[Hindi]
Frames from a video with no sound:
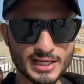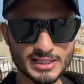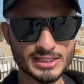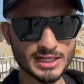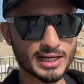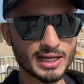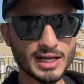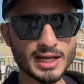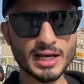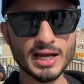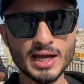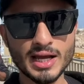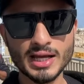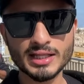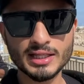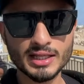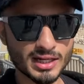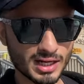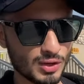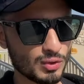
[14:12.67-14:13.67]
एक चक्कर लगा के
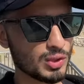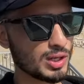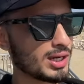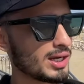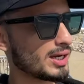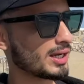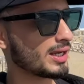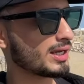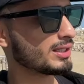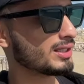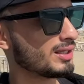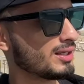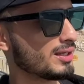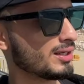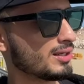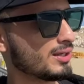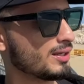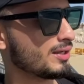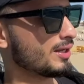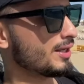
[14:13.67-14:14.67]
आते हैं राउंड लगा के आते हैं
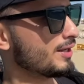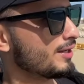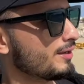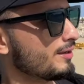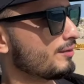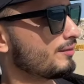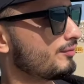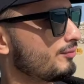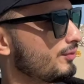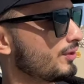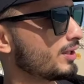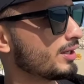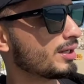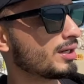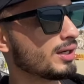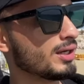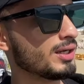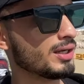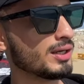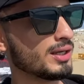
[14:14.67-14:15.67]
फिर
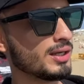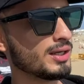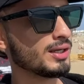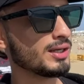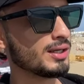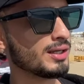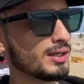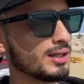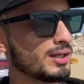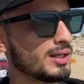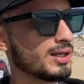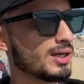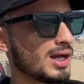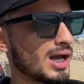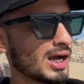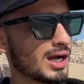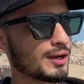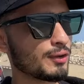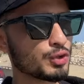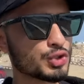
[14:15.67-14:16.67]

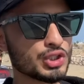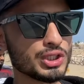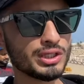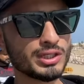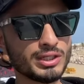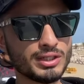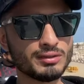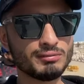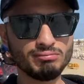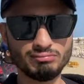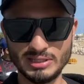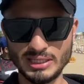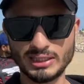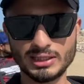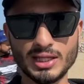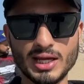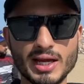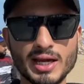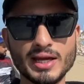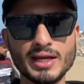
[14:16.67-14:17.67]
अगर कुछ
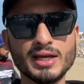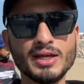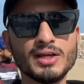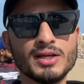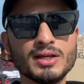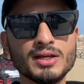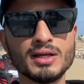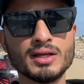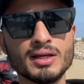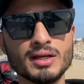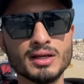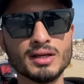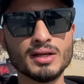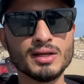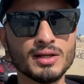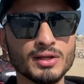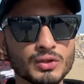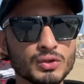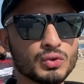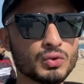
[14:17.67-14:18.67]
दिखता है
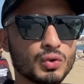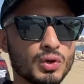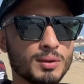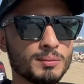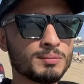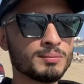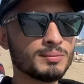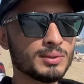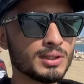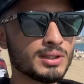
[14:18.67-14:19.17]
तो हम